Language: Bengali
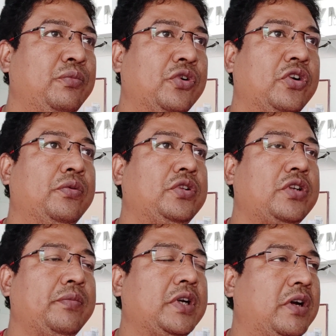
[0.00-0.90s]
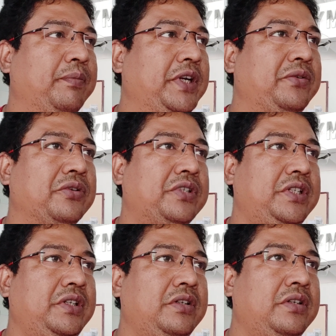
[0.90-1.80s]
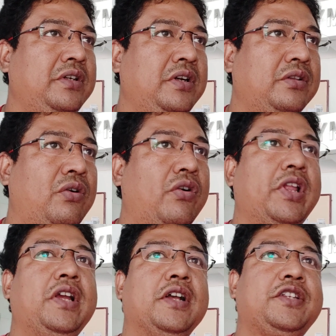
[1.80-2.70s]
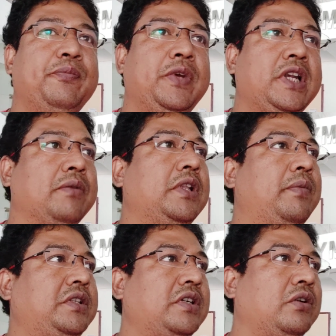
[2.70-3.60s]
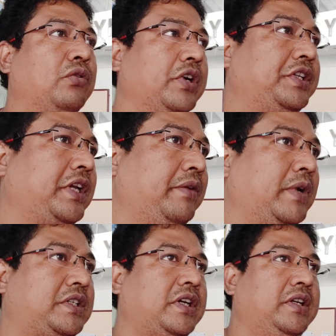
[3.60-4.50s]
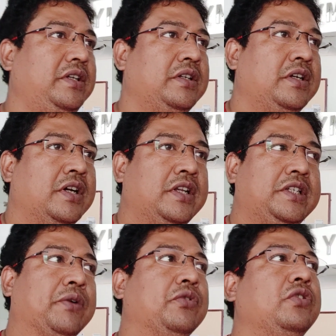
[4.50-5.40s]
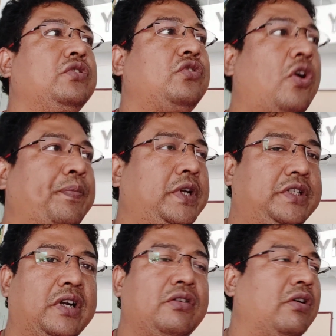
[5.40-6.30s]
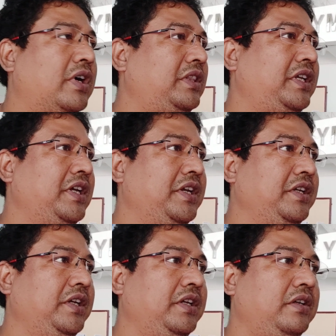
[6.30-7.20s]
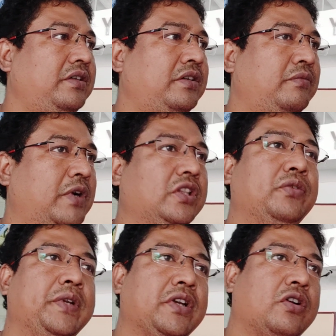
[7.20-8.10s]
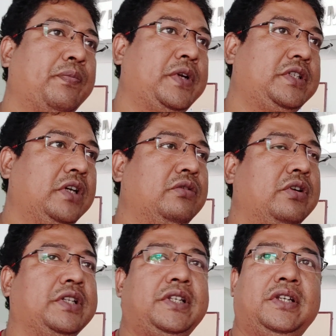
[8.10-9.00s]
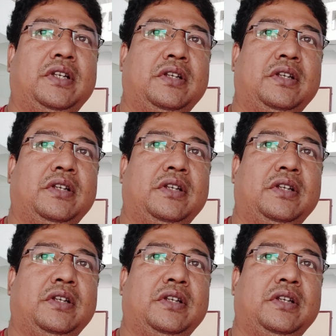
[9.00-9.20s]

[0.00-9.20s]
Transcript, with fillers: পনেরো বছর আমরা কমপ্লিট করছি তো অনেক অ্যাচিভমেন্ট আমাদের বাচ্চারা করেছে এই মাঝখানে যেমন টপ রেজাল্ট করার থেকে নিয়ে মাধ্যমিকে টপ রেজাল্ট করেছে